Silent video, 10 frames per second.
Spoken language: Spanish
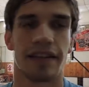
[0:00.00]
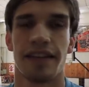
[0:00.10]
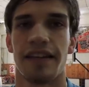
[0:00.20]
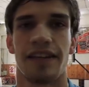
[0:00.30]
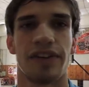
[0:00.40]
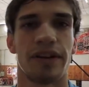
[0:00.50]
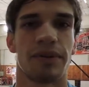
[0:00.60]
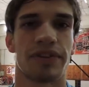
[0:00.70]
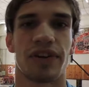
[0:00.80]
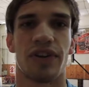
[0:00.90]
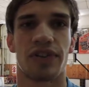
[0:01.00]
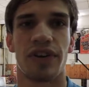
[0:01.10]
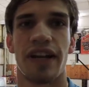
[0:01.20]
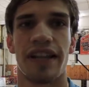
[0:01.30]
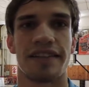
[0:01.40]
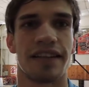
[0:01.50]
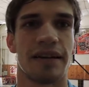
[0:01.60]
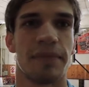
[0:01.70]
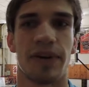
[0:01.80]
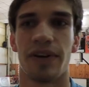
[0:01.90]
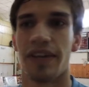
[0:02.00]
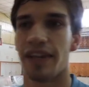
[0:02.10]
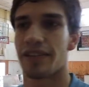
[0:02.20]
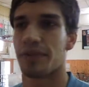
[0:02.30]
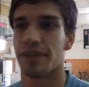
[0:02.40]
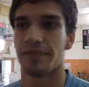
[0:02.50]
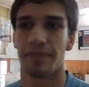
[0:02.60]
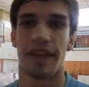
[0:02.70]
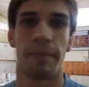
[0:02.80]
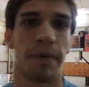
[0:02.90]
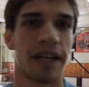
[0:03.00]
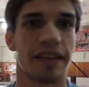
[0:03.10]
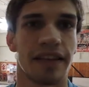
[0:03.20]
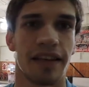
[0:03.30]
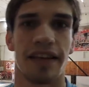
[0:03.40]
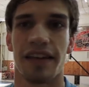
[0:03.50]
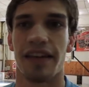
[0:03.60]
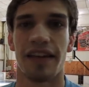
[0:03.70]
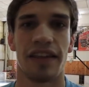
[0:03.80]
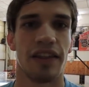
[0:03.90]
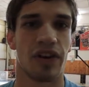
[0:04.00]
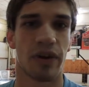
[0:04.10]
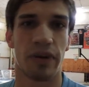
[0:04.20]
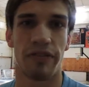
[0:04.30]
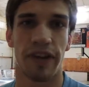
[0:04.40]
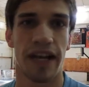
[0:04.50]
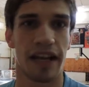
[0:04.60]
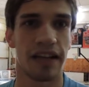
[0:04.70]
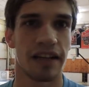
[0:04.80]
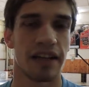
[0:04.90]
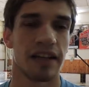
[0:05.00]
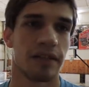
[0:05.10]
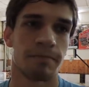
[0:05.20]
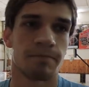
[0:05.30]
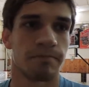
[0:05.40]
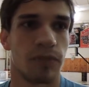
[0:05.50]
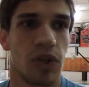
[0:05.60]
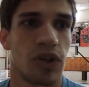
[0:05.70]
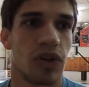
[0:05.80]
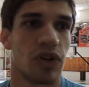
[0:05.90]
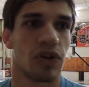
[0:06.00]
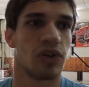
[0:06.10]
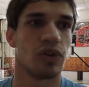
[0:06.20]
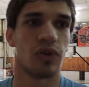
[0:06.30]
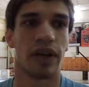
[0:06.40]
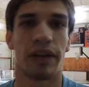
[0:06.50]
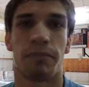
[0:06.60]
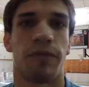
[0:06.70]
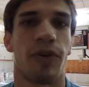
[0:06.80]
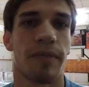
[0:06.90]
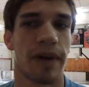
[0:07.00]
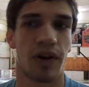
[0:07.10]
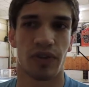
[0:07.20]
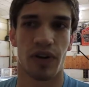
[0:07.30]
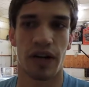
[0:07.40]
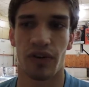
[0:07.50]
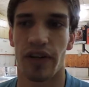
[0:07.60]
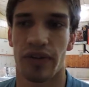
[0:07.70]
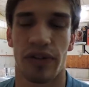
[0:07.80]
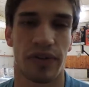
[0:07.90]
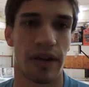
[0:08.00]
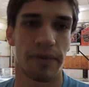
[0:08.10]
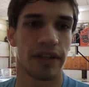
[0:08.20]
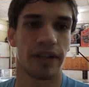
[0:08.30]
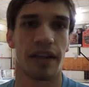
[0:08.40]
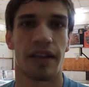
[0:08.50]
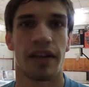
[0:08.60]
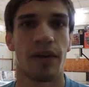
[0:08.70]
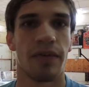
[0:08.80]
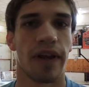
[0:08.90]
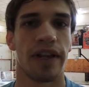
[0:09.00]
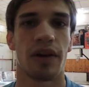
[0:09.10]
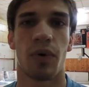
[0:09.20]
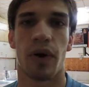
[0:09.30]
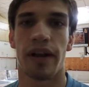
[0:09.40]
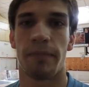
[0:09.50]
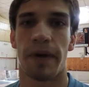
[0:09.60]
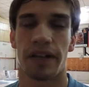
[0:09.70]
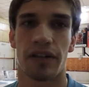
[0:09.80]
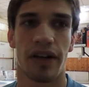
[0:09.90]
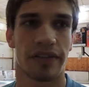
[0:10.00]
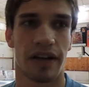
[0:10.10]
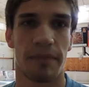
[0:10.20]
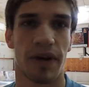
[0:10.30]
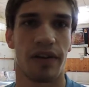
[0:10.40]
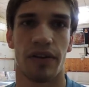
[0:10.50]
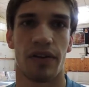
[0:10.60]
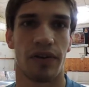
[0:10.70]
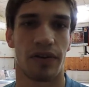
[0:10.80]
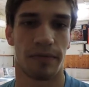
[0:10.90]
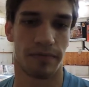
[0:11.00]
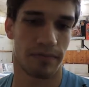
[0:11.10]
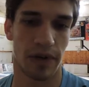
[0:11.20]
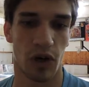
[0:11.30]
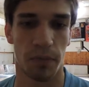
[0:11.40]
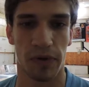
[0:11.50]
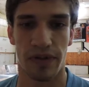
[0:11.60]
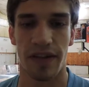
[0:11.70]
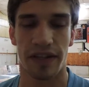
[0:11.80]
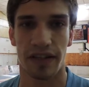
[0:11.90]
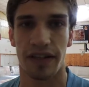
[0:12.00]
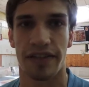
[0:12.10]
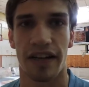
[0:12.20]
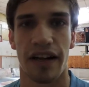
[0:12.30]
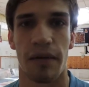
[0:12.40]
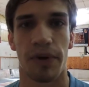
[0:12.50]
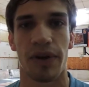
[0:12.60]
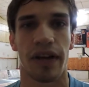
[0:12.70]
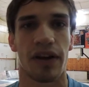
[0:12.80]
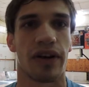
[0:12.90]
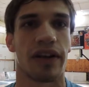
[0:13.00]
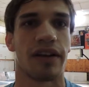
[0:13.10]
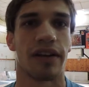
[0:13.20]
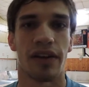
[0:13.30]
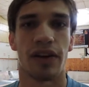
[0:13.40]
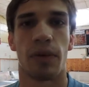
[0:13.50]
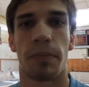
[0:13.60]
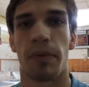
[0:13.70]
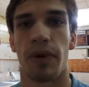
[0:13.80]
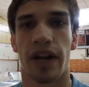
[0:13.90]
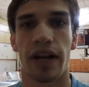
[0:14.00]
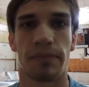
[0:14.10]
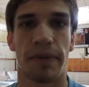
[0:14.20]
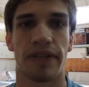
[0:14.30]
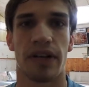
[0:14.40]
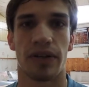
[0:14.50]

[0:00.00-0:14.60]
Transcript: Y los nervios no se controlan, la ansiedad tampoco. Es, un, es parte de, lo que es una final. No, no hay forma de controlarlo eso, es solamente venir, jugar el partido, hacer lo mejor posible y tratar de salir campeón, que es lo que no pudimos lograr el año pasado.